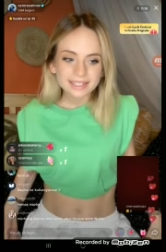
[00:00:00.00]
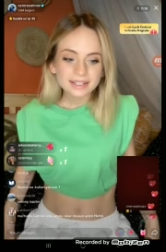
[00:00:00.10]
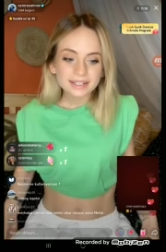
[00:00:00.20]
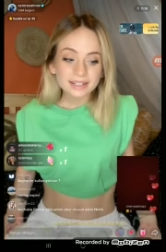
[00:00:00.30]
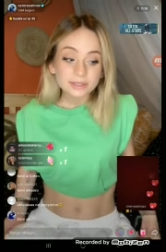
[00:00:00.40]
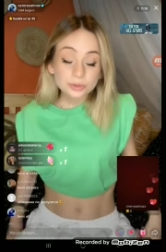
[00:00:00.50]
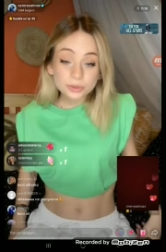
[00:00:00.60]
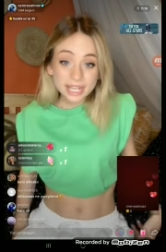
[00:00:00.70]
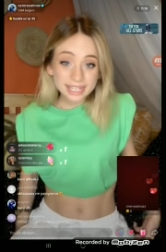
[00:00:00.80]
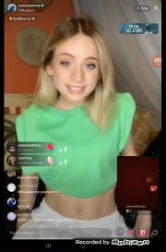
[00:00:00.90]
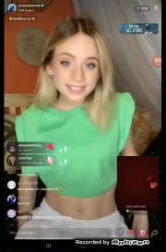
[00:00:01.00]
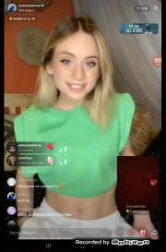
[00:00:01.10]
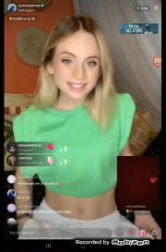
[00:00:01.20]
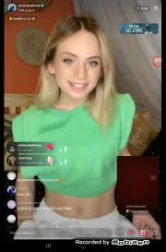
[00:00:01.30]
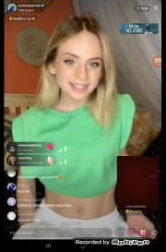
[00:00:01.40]
Güneş.
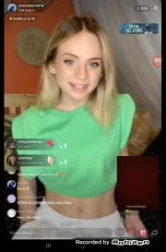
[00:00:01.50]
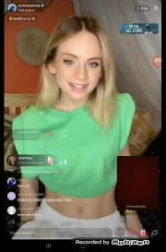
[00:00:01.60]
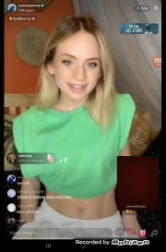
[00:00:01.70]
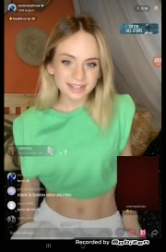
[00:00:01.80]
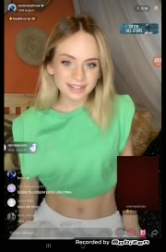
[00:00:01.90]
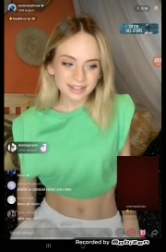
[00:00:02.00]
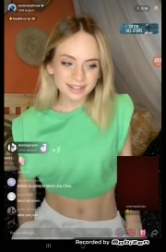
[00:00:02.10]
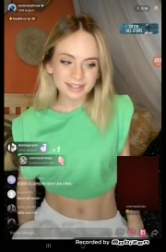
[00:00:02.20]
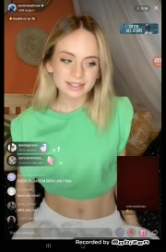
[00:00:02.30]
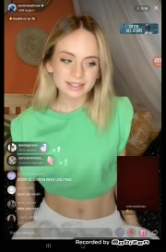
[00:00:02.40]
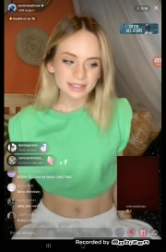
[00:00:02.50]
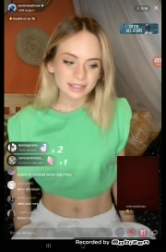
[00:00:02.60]
Evet.